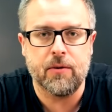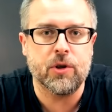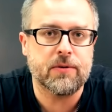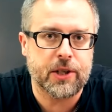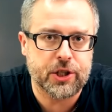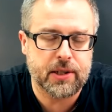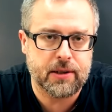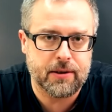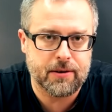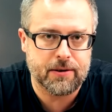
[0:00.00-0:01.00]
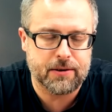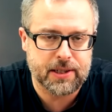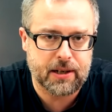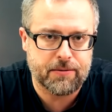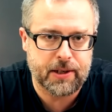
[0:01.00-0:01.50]
вот ваше э,
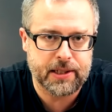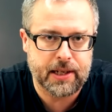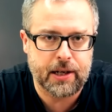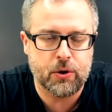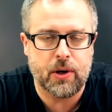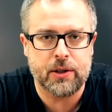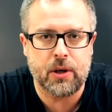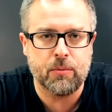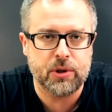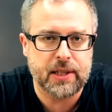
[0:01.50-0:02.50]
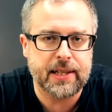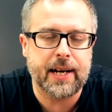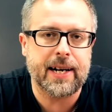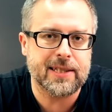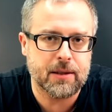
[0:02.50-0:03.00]
сарафанное радио, оно работает
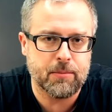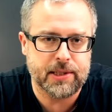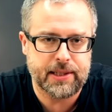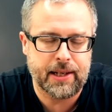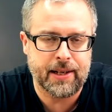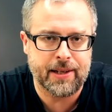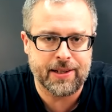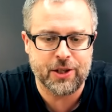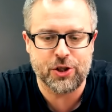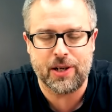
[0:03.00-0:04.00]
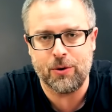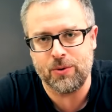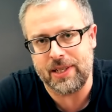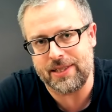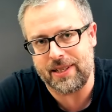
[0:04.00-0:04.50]
гораздо быстрее, нежели у
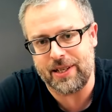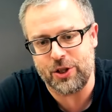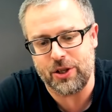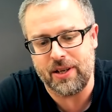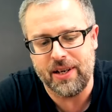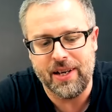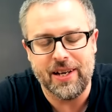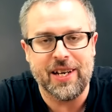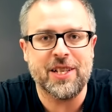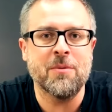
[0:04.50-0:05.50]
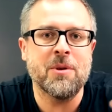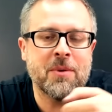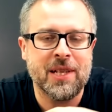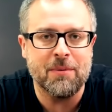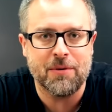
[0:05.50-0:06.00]
нас раньше. И тем не
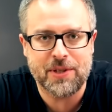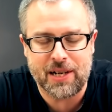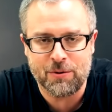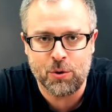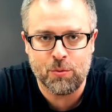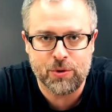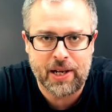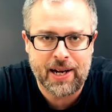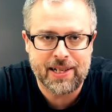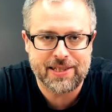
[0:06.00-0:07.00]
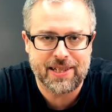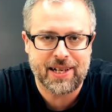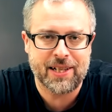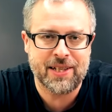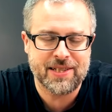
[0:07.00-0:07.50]
менее, мы все равно умудрялись
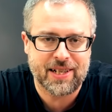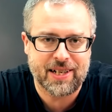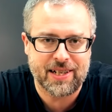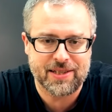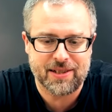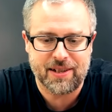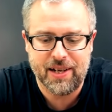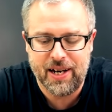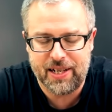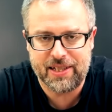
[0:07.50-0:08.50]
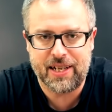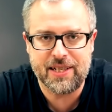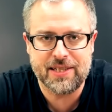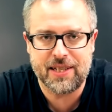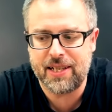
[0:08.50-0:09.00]
находить заказы. А
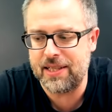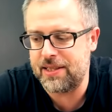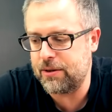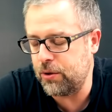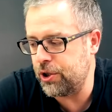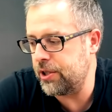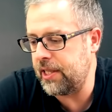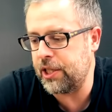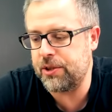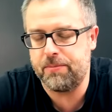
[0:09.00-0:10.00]
находить заказы тоже так же